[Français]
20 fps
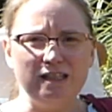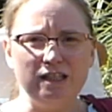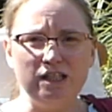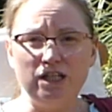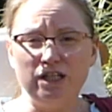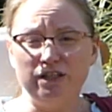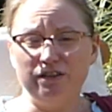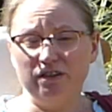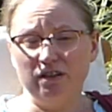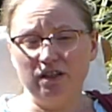
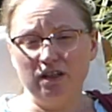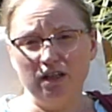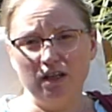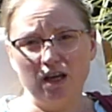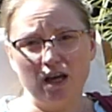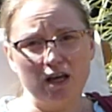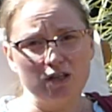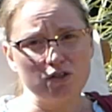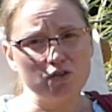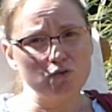Il
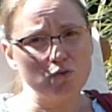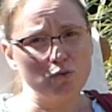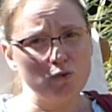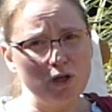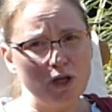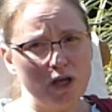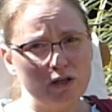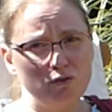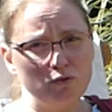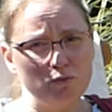était
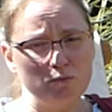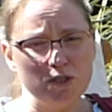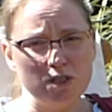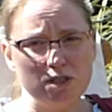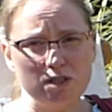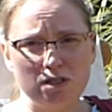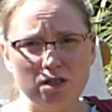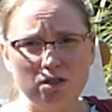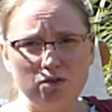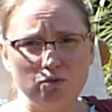instruit à
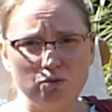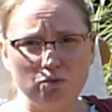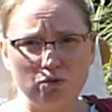domicile,